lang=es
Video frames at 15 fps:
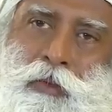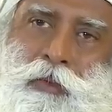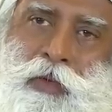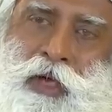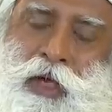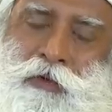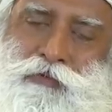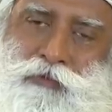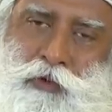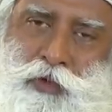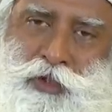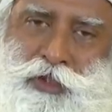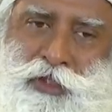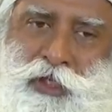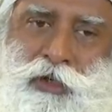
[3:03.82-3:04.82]
Nos
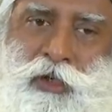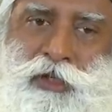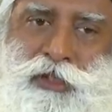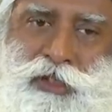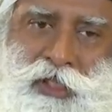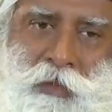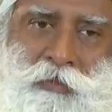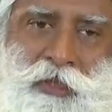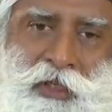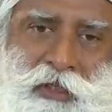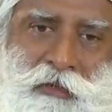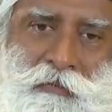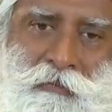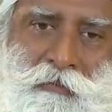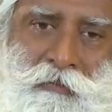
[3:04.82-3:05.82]
enfocamos en algo
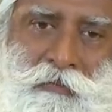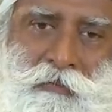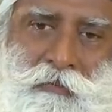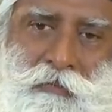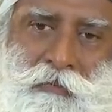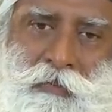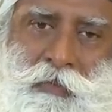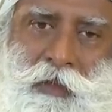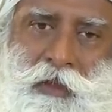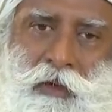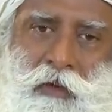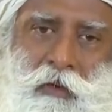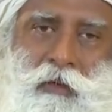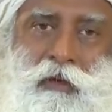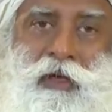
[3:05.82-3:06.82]

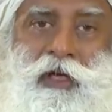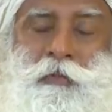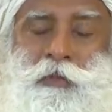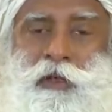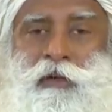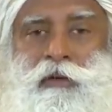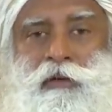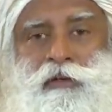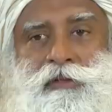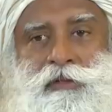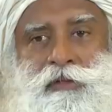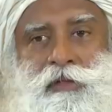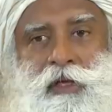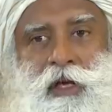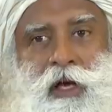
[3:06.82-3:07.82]
solo
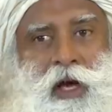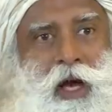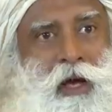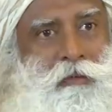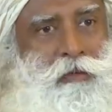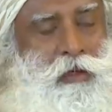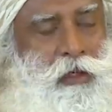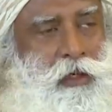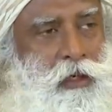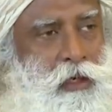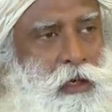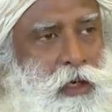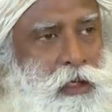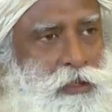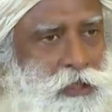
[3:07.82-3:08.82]
porque nuestra
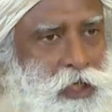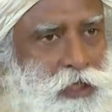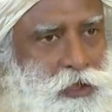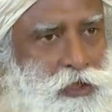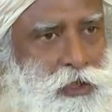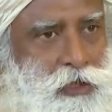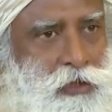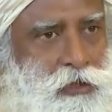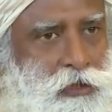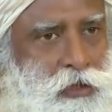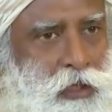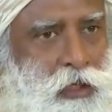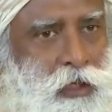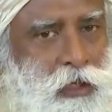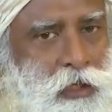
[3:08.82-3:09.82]
atención
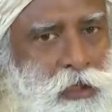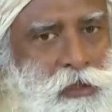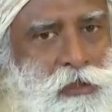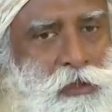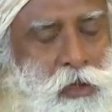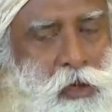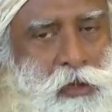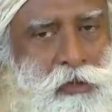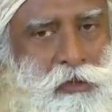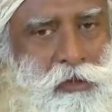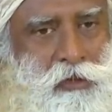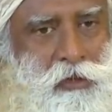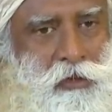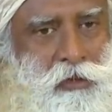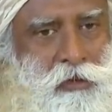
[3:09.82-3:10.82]
no
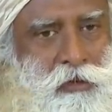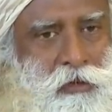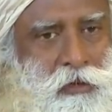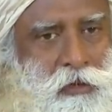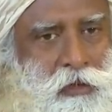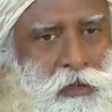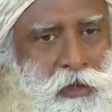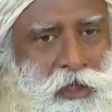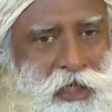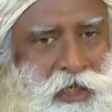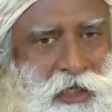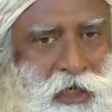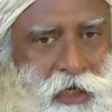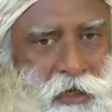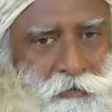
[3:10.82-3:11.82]
es lo
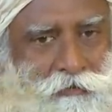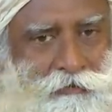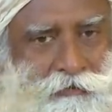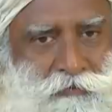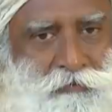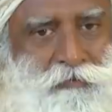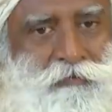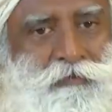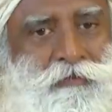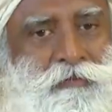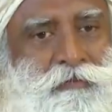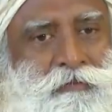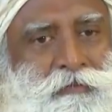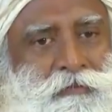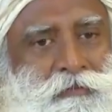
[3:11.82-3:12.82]
suficientemente
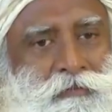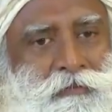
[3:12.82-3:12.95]
aguda.